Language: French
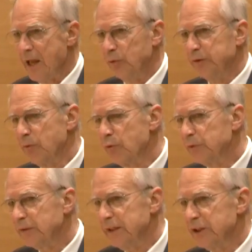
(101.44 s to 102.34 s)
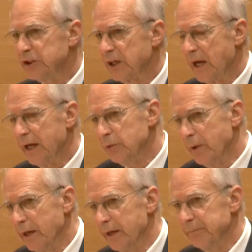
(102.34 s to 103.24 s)
Nous avons aussi des chaires
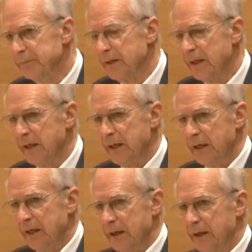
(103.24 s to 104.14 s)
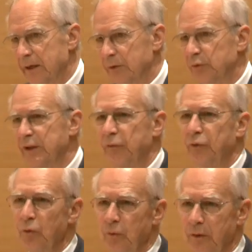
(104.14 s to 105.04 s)
annuelles. Euh, nous
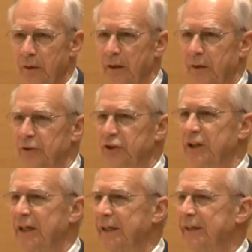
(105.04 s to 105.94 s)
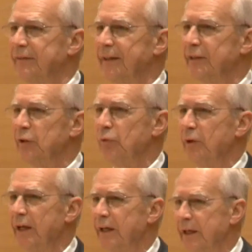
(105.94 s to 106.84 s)
avions une chaire qui
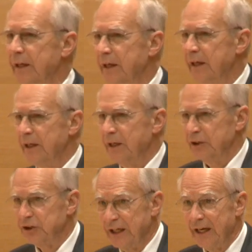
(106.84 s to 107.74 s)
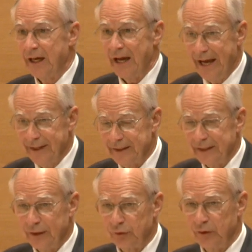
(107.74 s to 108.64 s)
s'intitulait Chaire
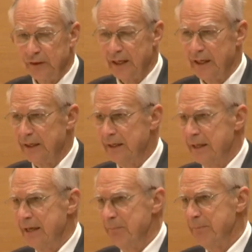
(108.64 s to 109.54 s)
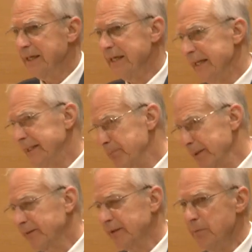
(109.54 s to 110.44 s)
internationale mais qui n'était
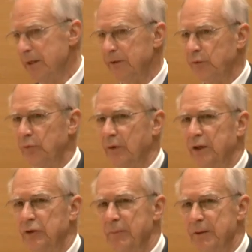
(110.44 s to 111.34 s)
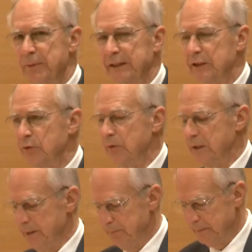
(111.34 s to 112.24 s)
pas ciblé sur un domaine
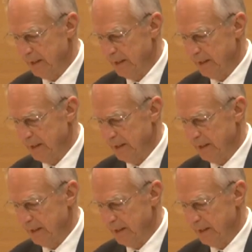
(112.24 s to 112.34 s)
particulier.